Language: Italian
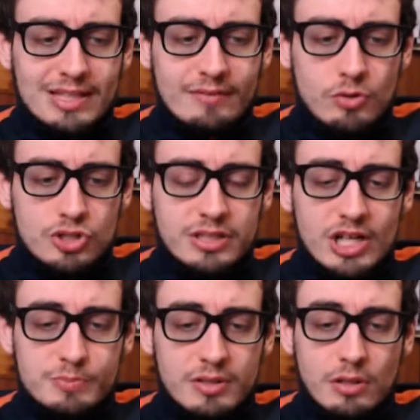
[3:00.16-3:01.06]
velocità
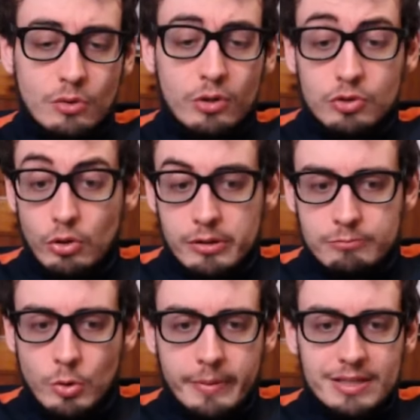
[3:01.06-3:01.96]
rispetto a noi, noi
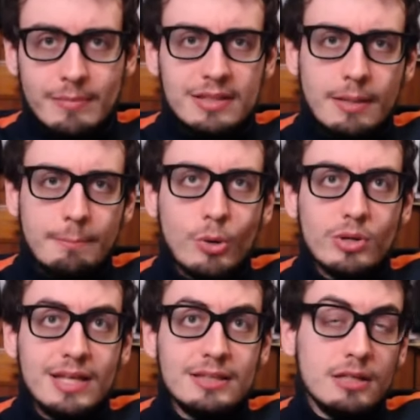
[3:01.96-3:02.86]
completamente
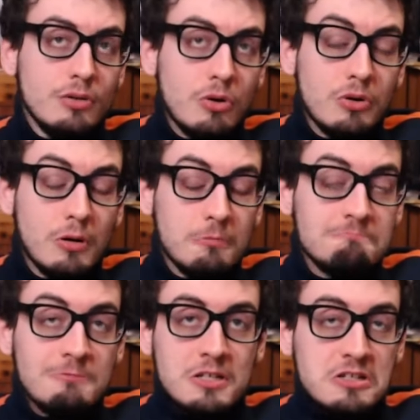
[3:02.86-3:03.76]
impauriti, loro
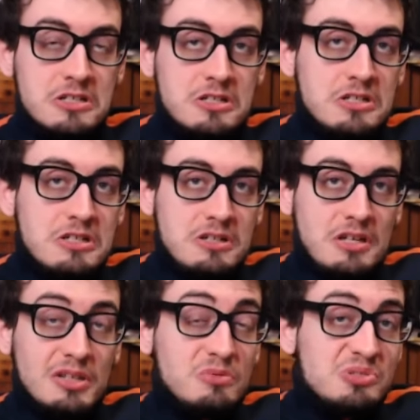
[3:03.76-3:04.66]

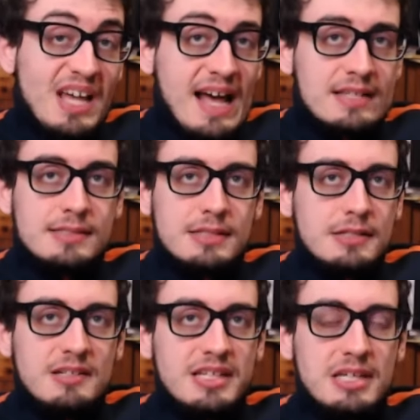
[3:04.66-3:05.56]
entusiasti,
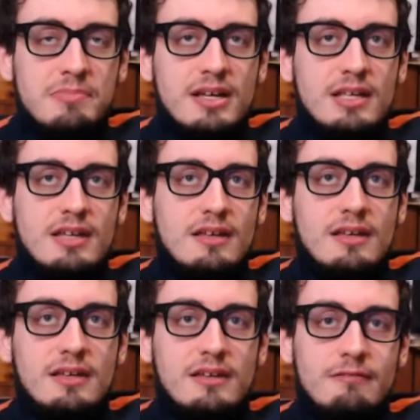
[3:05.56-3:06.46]

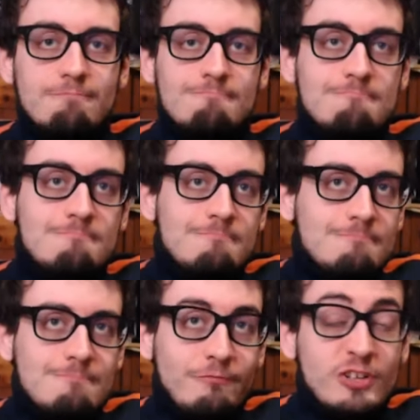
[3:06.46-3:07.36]
liberi, mm,
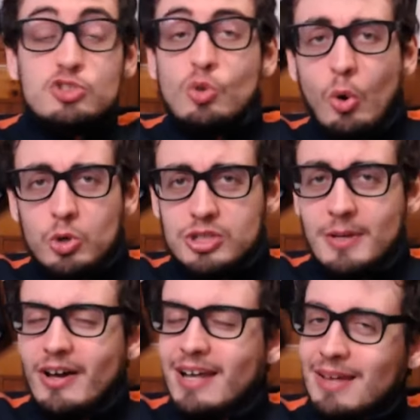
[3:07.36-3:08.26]
festosi mi
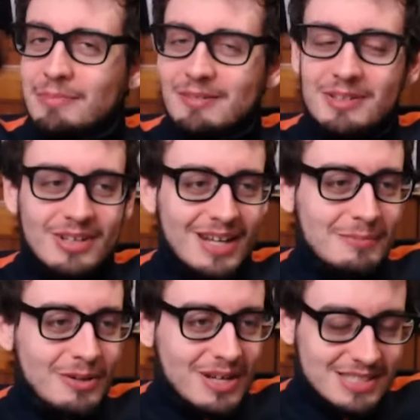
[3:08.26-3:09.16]
verrebbe, mi verrebbe
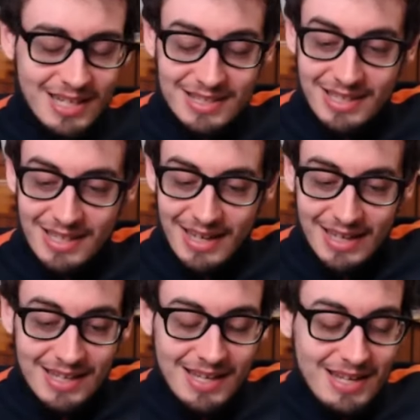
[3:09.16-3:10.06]
quasi da dire.
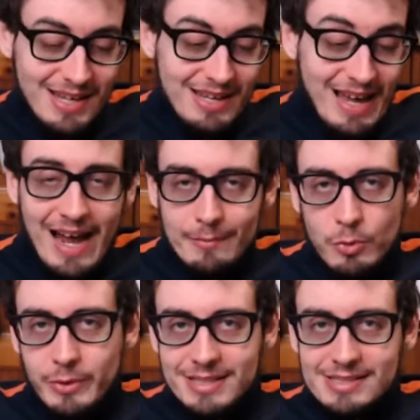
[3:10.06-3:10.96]

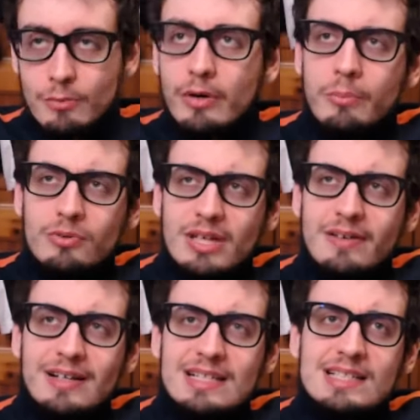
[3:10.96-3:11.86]
Anquist quando puntava
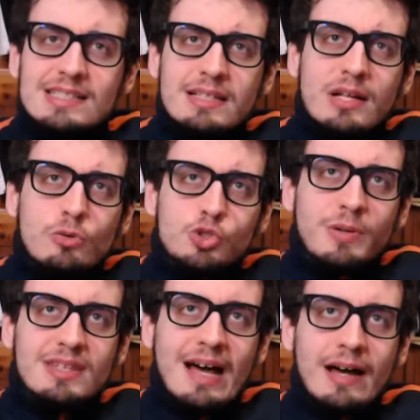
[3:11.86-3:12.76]
Christensen era uno
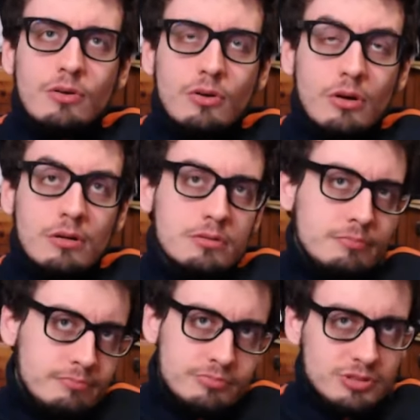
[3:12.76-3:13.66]
spettacolo,
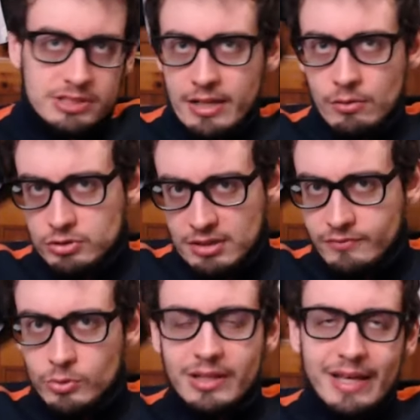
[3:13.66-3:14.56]
se non tifi
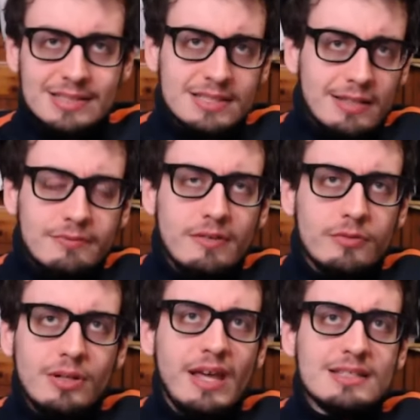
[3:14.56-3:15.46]
Udinese, se tifi
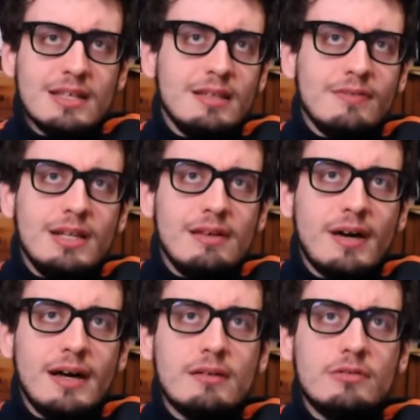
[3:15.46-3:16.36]
Udinese ti
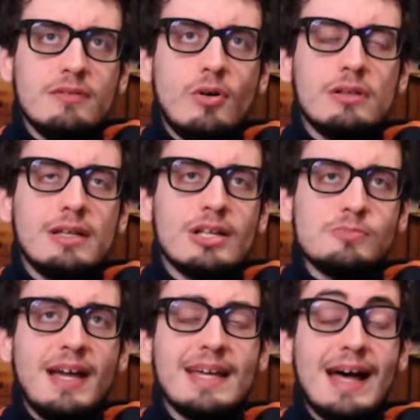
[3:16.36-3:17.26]
veniva ogni volta da
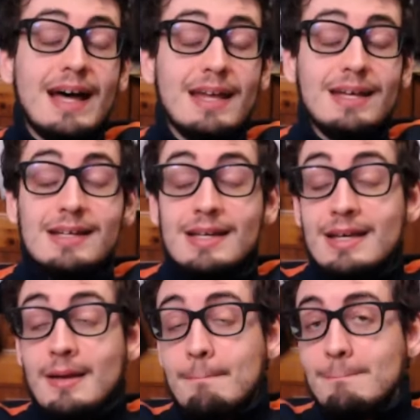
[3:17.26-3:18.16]
sbiancare,
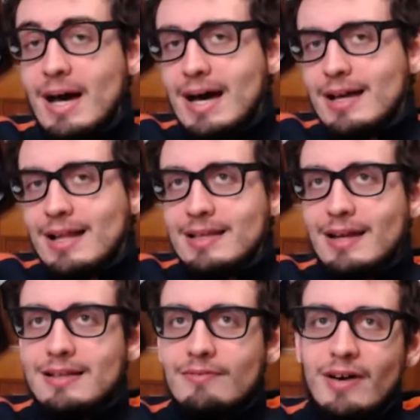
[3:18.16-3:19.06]
ma al di là
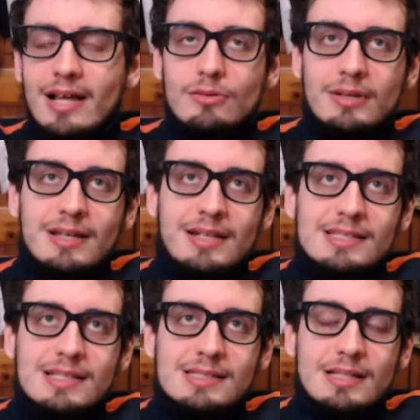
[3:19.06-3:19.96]
del fatto che
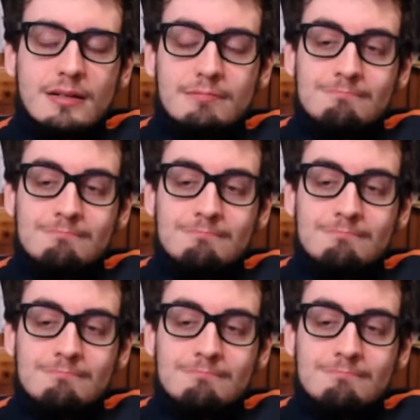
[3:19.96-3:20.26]
Christensen